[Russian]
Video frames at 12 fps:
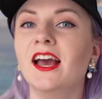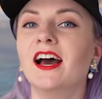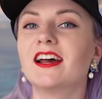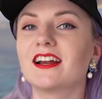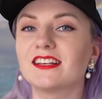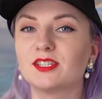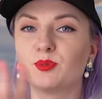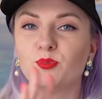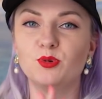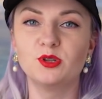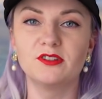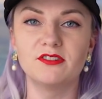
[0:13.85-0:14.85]

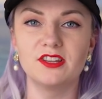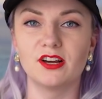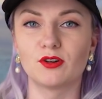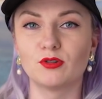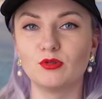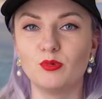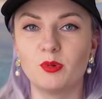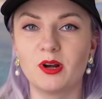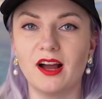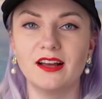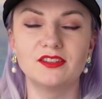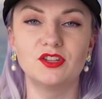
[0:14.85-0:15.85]
распутывание
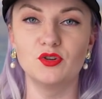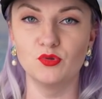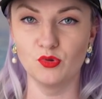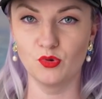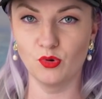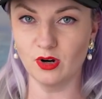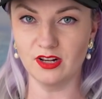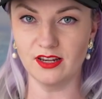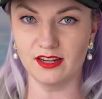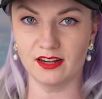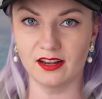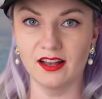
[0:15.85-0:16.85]
клубка
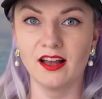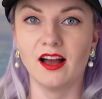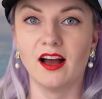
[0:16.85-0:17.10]
треугольника.